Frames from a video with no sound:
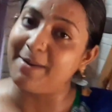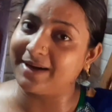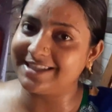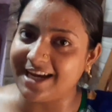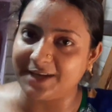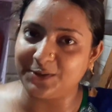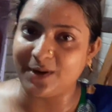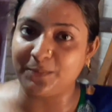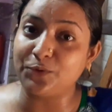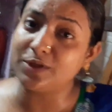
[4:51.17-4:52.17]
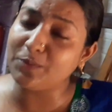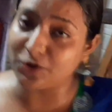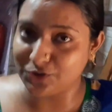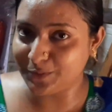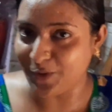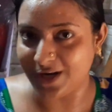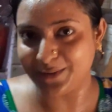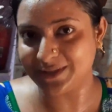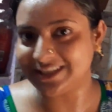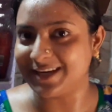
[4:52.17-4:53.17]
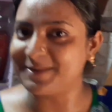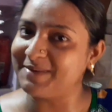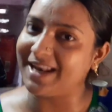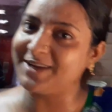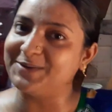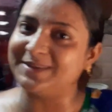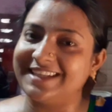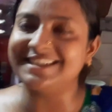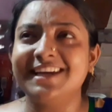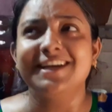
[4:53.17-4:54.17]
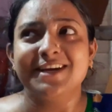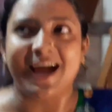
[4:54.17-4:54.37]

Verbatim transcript: আমাকে জানিও আর প্রতি বছরই পয়লা বৈশাখে আমি মেলায় ঘুরতে যাই